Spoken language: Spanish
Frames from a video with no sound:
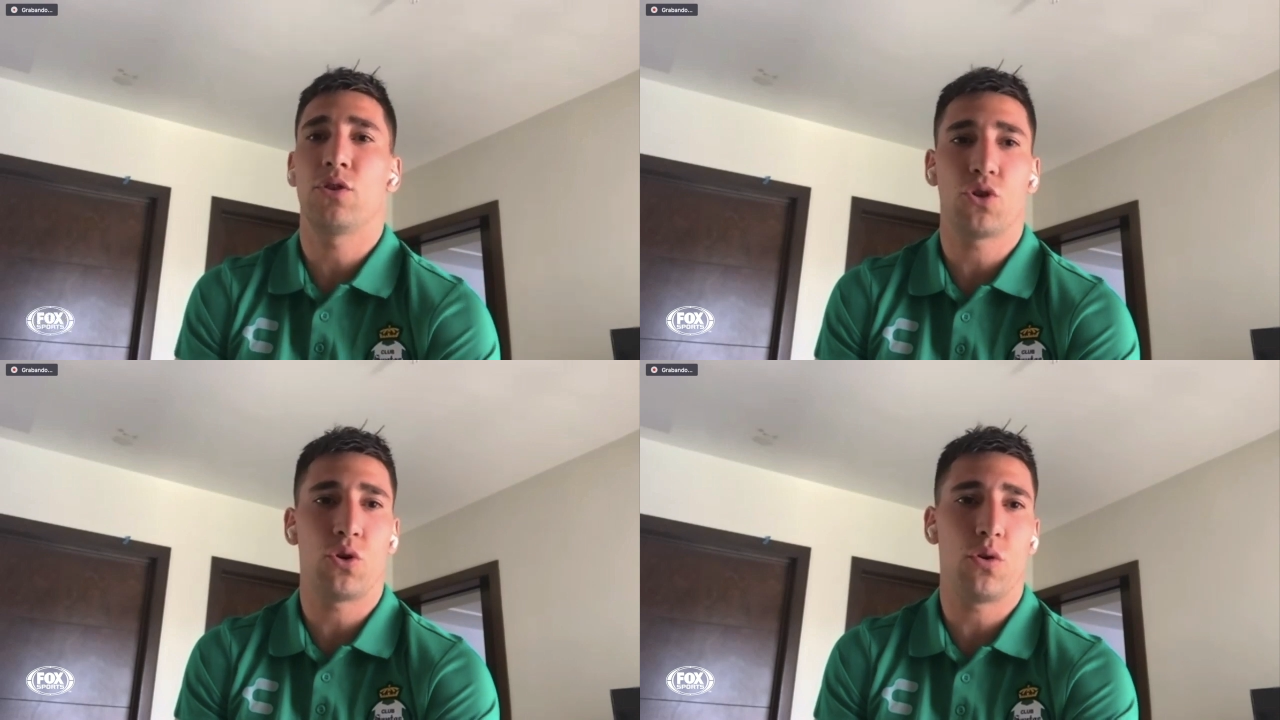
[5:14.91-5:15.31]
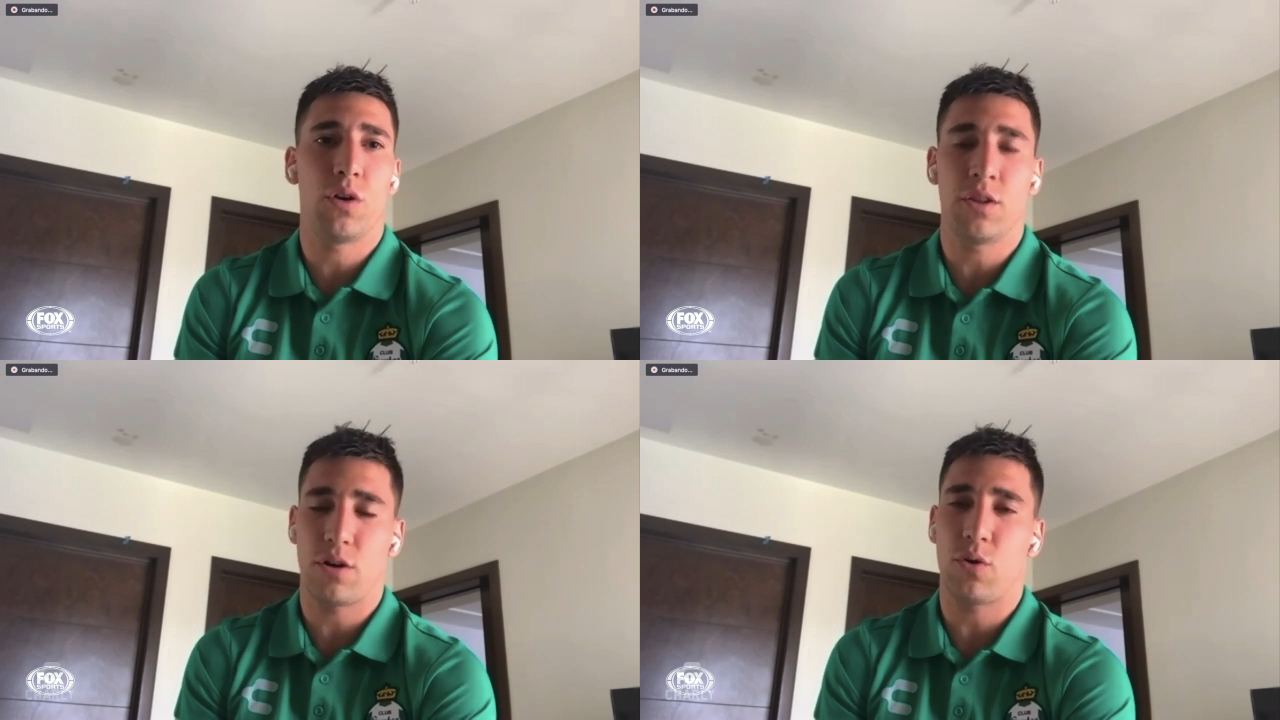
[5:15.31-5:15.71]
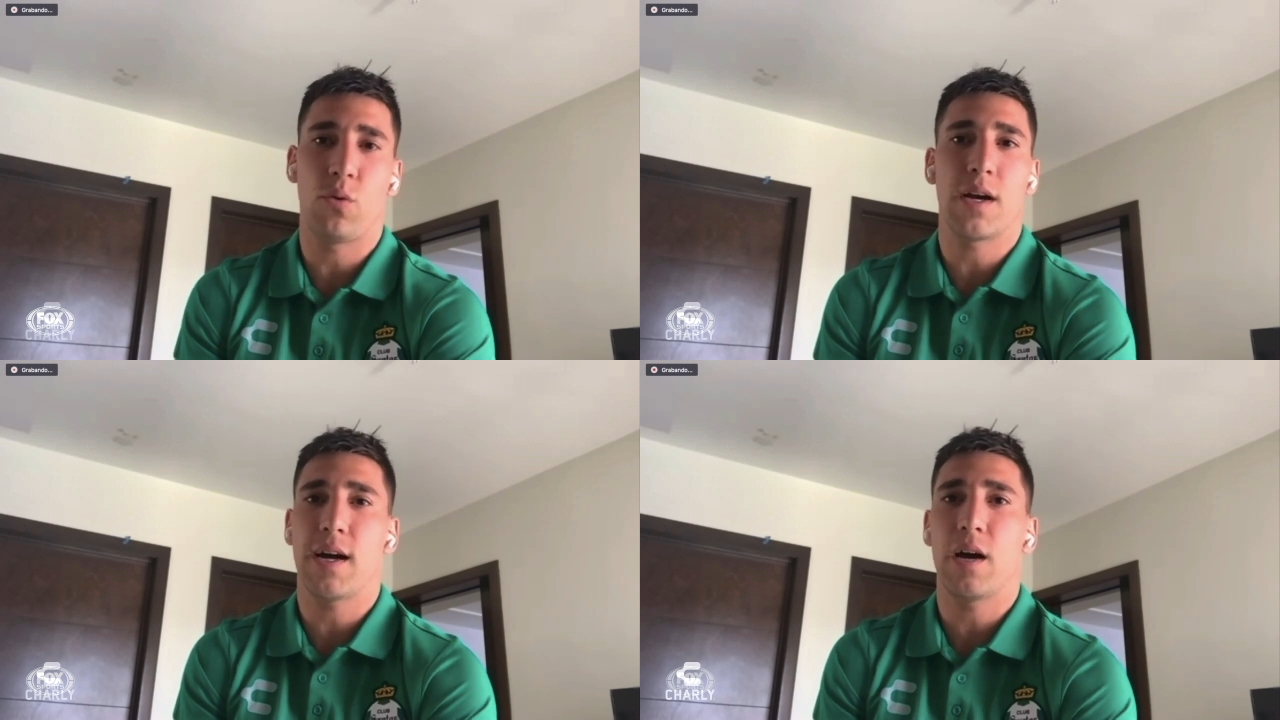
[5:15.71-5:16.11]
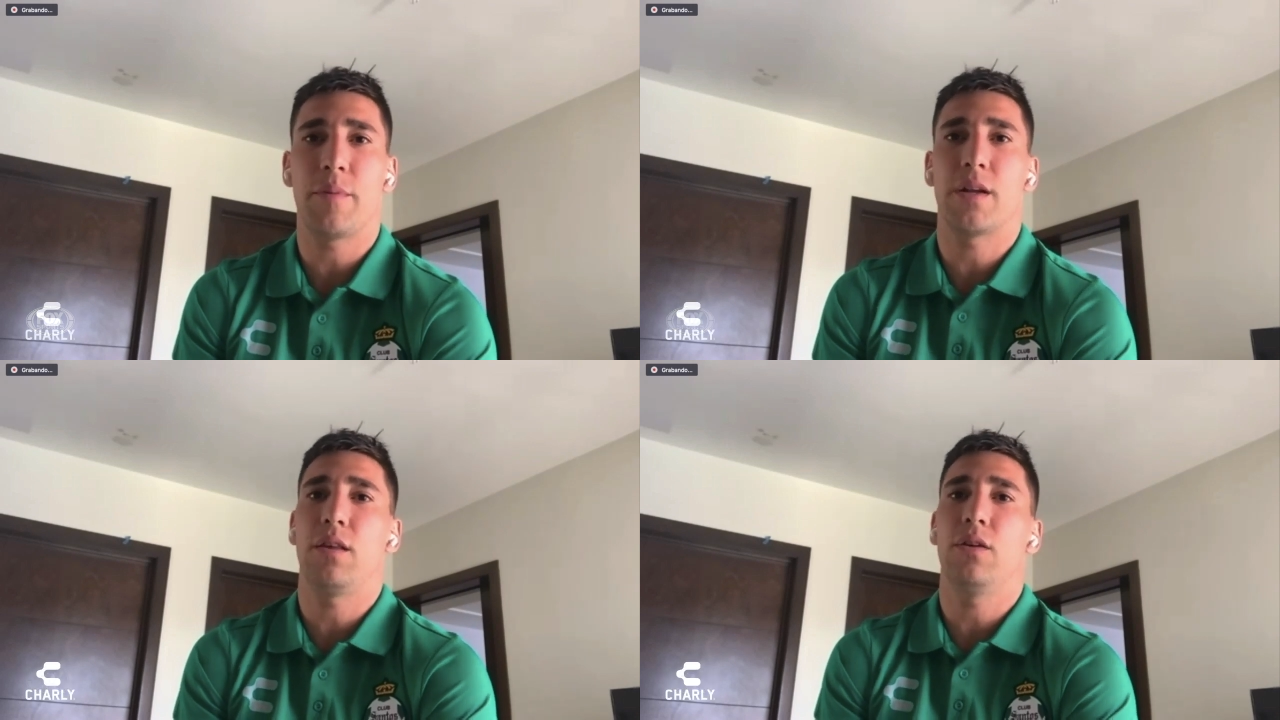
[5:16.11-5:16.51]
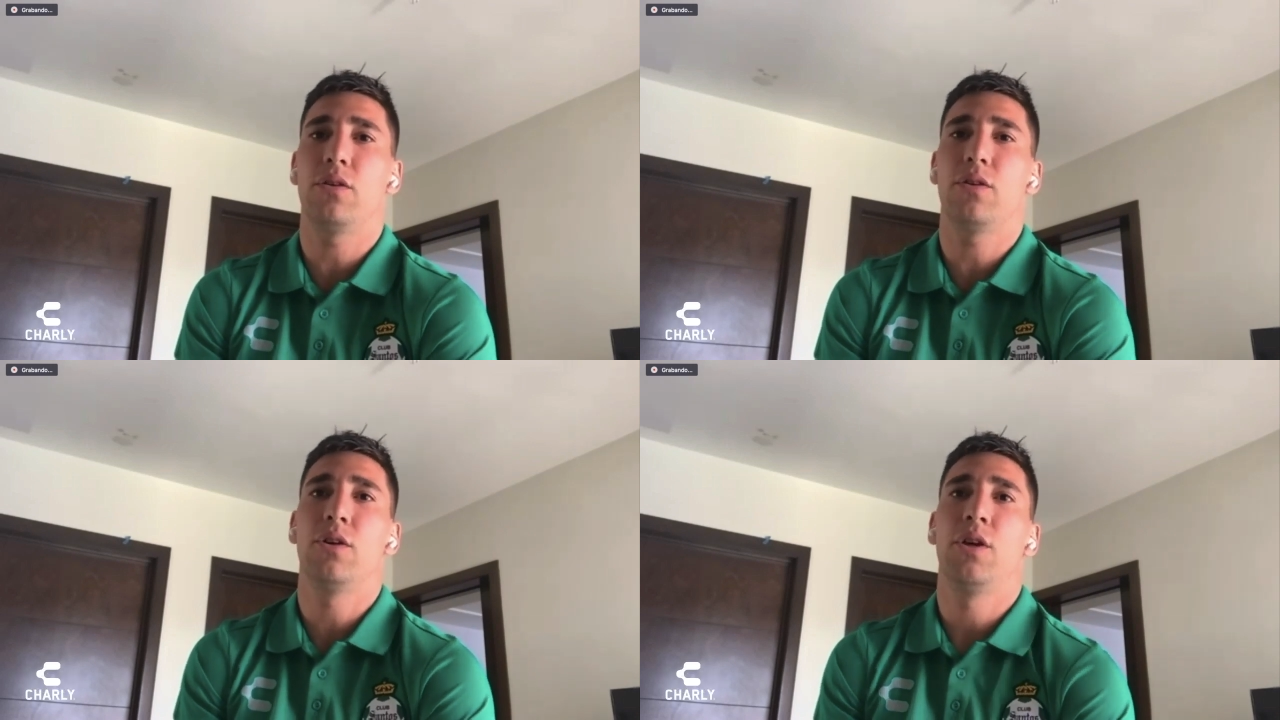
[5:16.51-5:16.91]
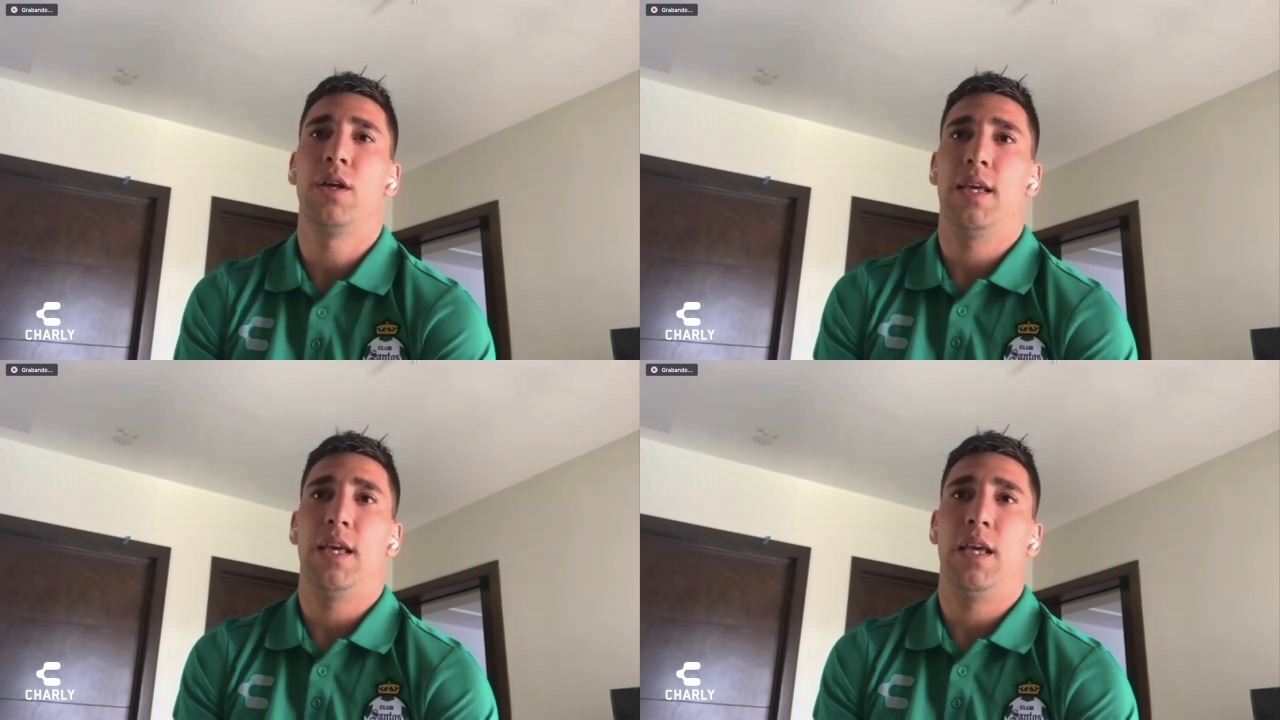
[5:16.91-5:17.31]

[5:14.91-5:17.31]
cuando yo entro a jugar cada partido